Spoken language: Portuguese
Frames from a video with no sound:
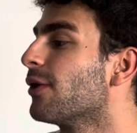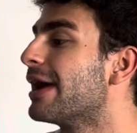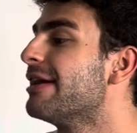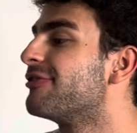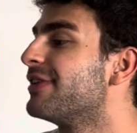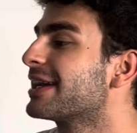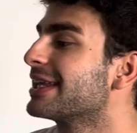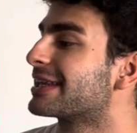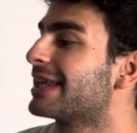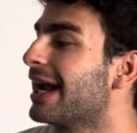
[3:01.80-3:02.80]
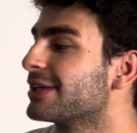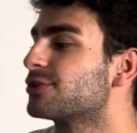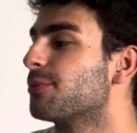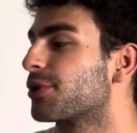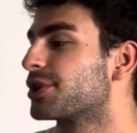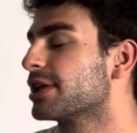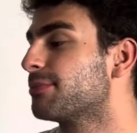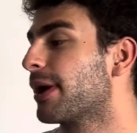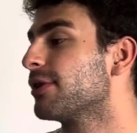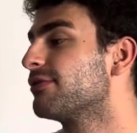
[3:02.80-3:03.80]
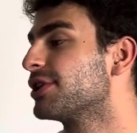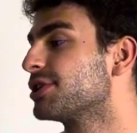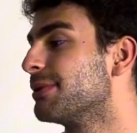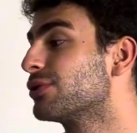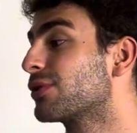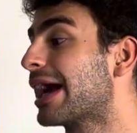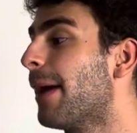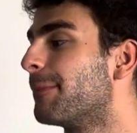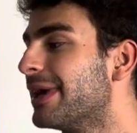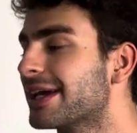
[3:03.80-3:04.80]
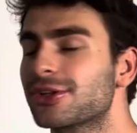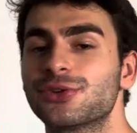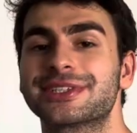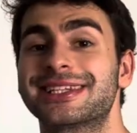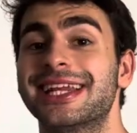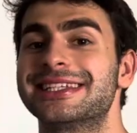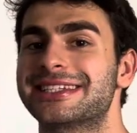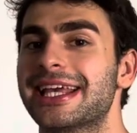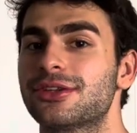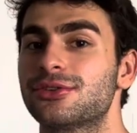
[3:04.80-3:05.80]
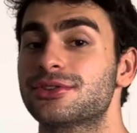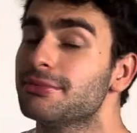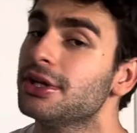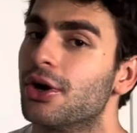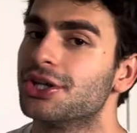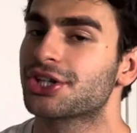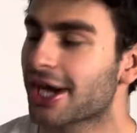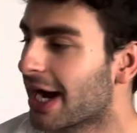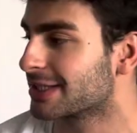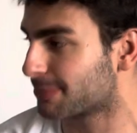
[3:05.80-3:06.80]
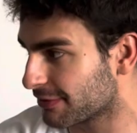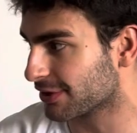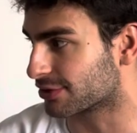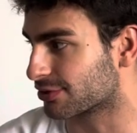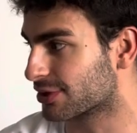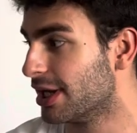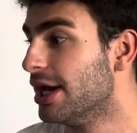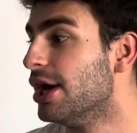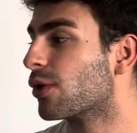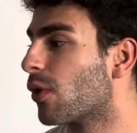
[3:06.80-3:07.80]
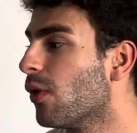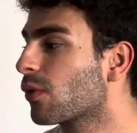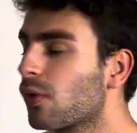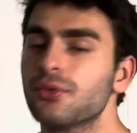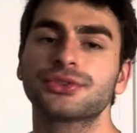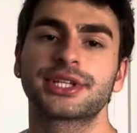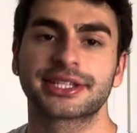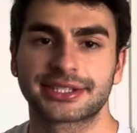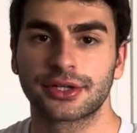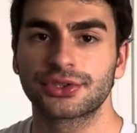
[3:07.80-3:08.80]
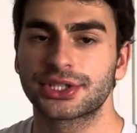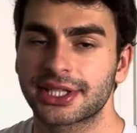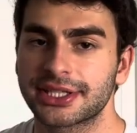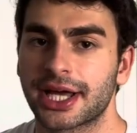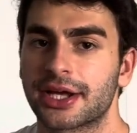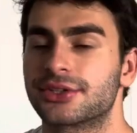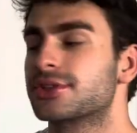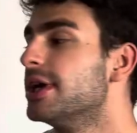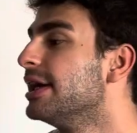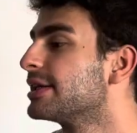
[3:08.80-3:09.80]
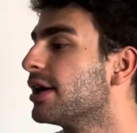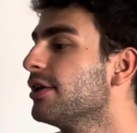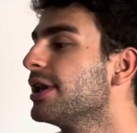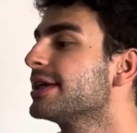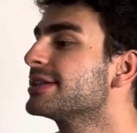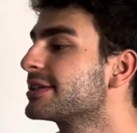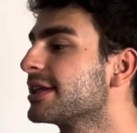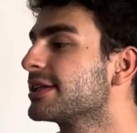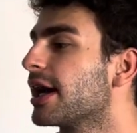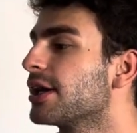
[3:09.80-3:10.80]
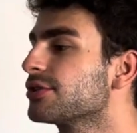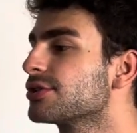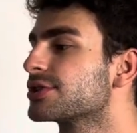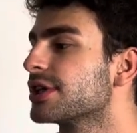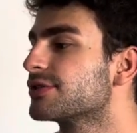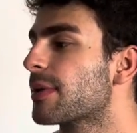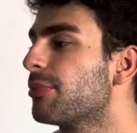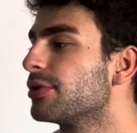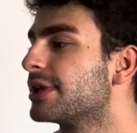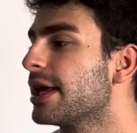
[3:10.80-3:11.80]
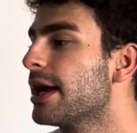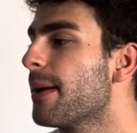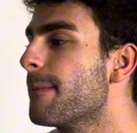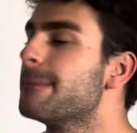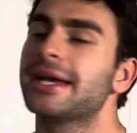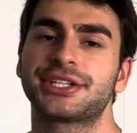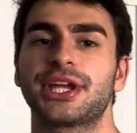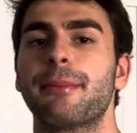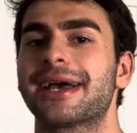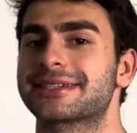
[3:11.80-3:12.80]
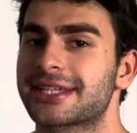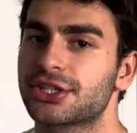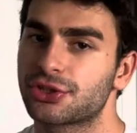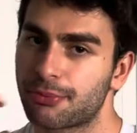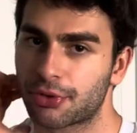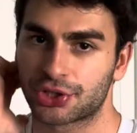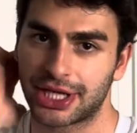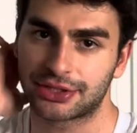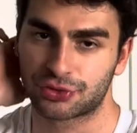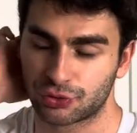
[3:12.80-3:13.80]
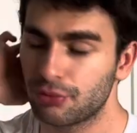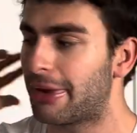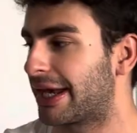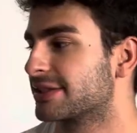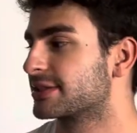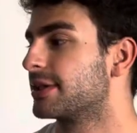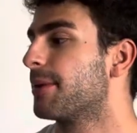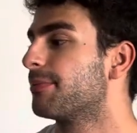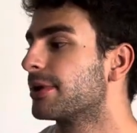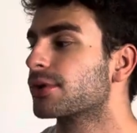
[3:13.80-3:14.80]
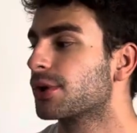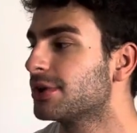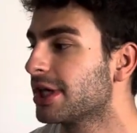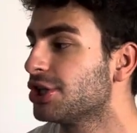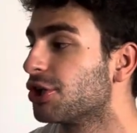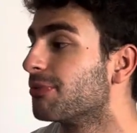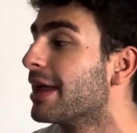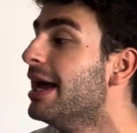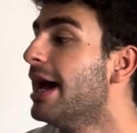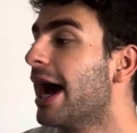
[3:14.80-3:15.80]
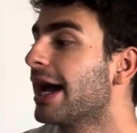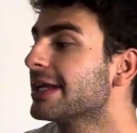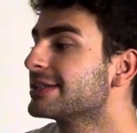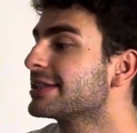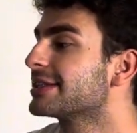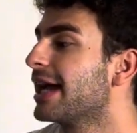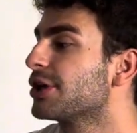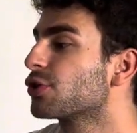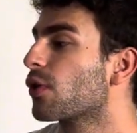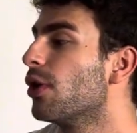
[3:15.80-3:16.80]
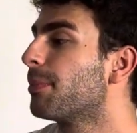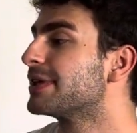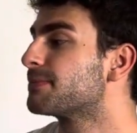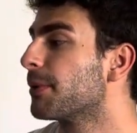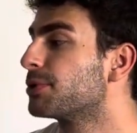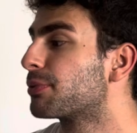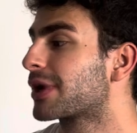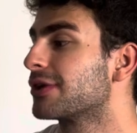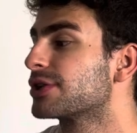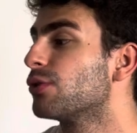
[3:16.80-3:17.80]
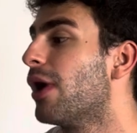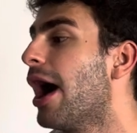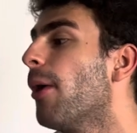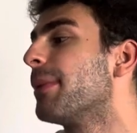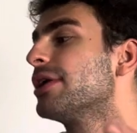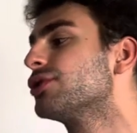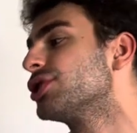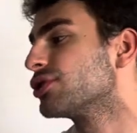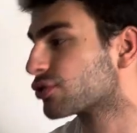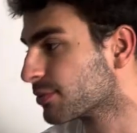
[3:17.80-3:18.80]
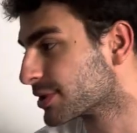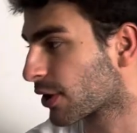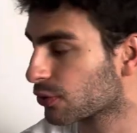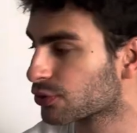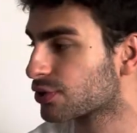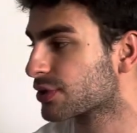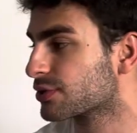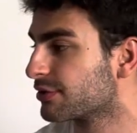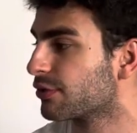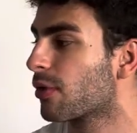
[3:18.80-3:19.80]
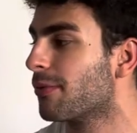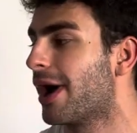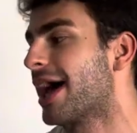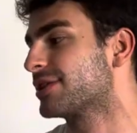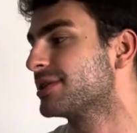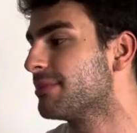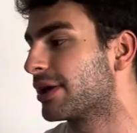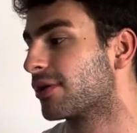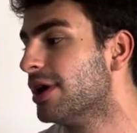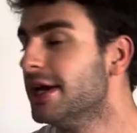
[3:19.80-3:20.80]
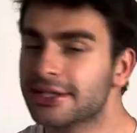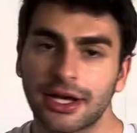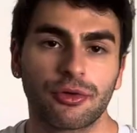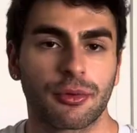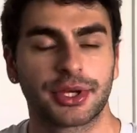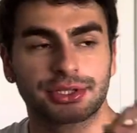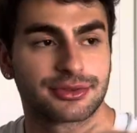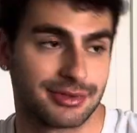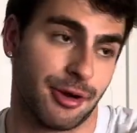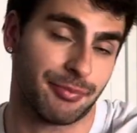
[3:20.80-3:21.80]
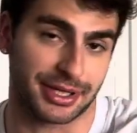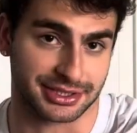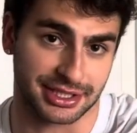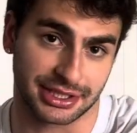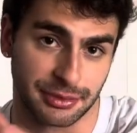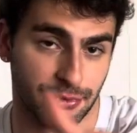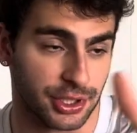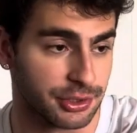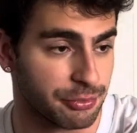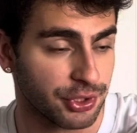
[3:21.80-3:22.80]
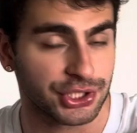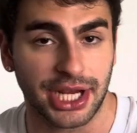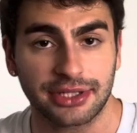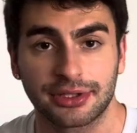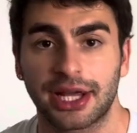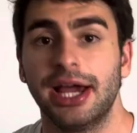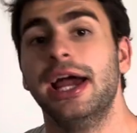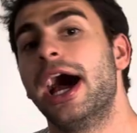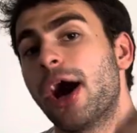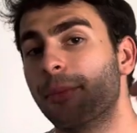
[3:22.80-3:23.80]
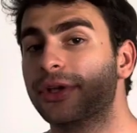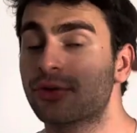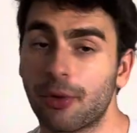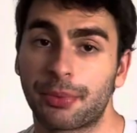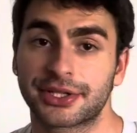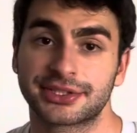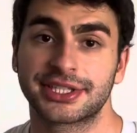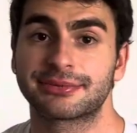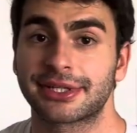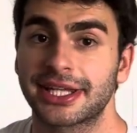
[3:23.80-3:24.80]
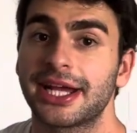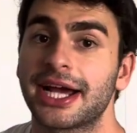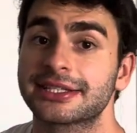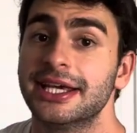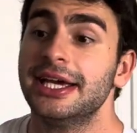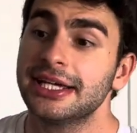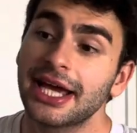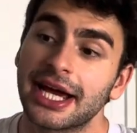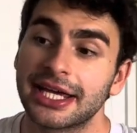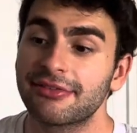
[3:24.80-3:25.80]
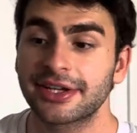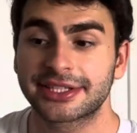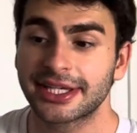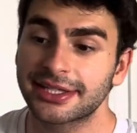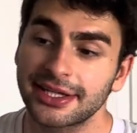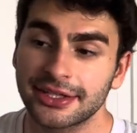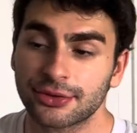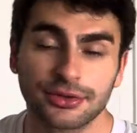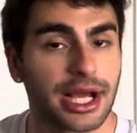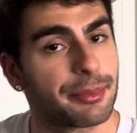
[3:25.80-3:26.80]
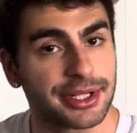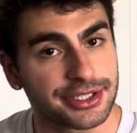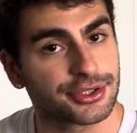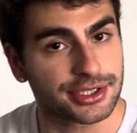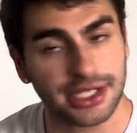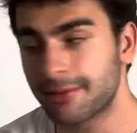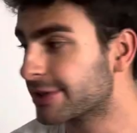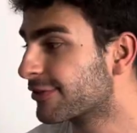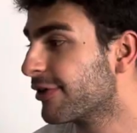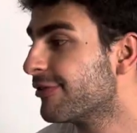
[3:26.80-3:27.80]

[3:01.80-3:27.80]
rever detalhes do projeto para o investimento caber nos 300 milhões de reais previstos com concessão de 30 anos. Então, nesses 30 anos, o Santos vai poder mexer bastante no projeto e tudo mais, né? Pelo que eu entendi. A necessidade ocorreu principalmente por causa do aumento de insumos na construção civil, como a cimento. Então, ao passo que ia demorando o projeto, né? Aumentou o preço desses materiais e aí vai ter que tudo caber nesse orçamento que foi